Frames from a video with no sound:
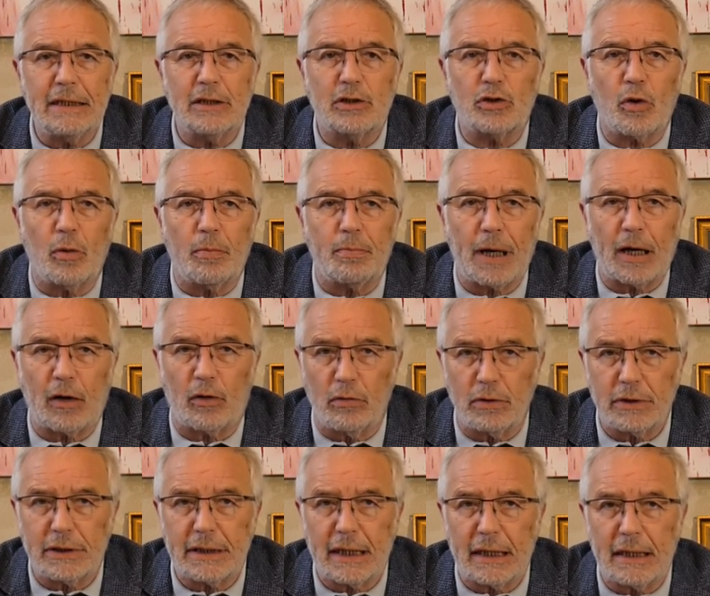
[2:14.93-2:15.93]
ne sont pas
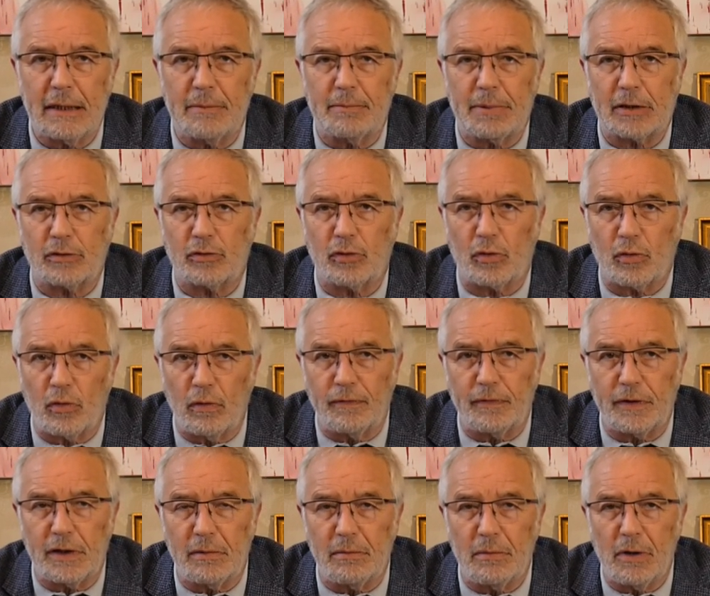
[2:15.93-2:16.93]
concernées par ce
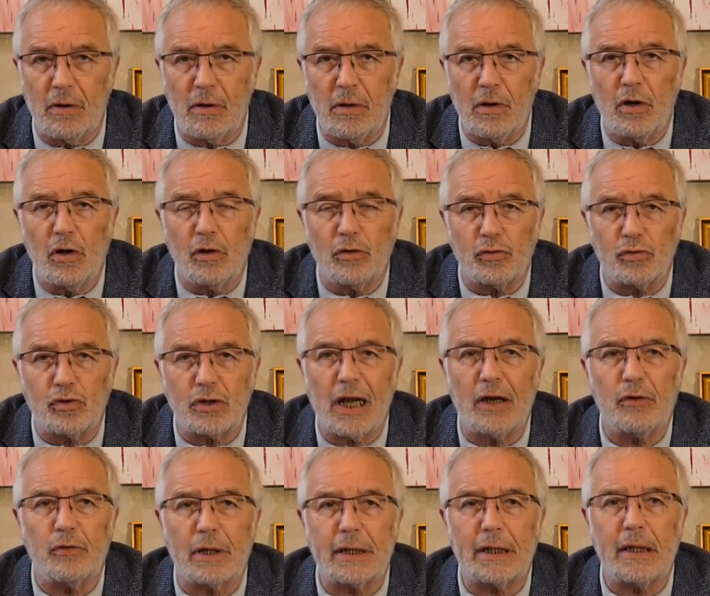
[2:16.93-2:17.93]
confinement, tout
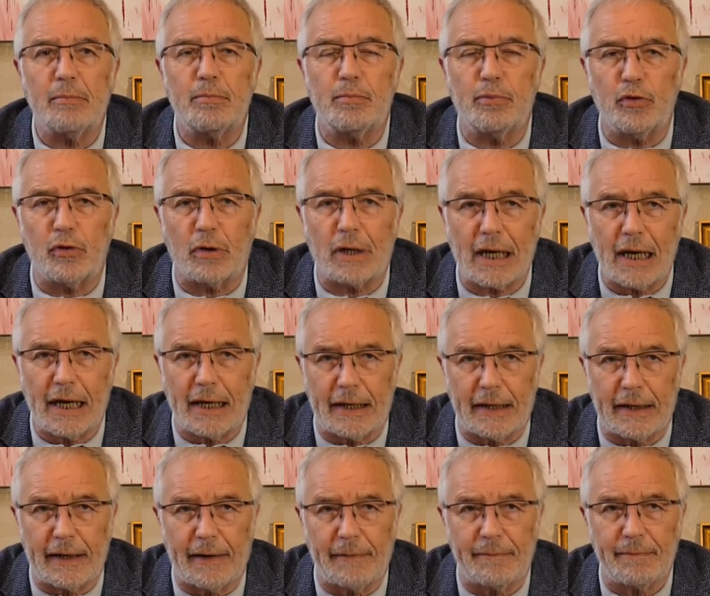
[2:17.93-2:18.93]
cela doit être plus
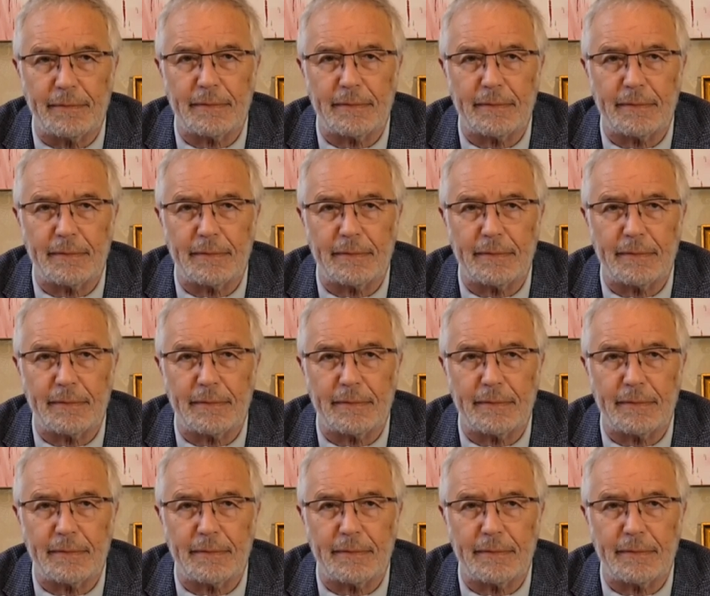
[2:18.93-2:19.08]
clair.